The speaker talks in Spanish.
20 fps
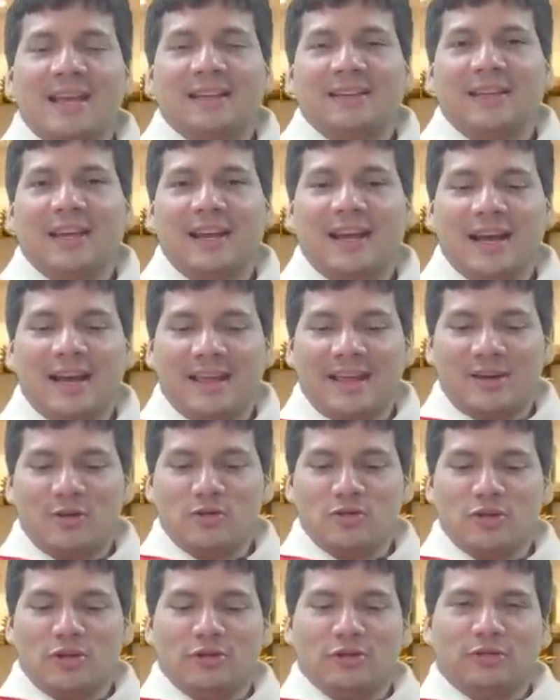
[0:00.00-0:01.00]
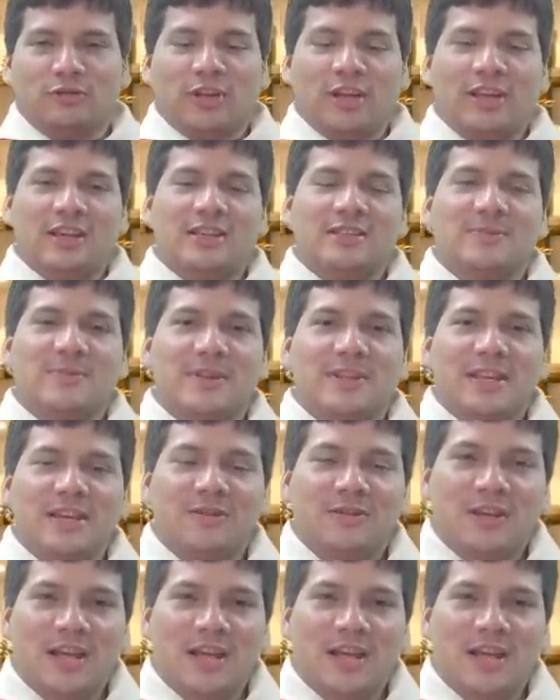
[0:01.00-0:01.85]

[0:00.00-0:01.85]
de cada uno de ustedes. Bendigo y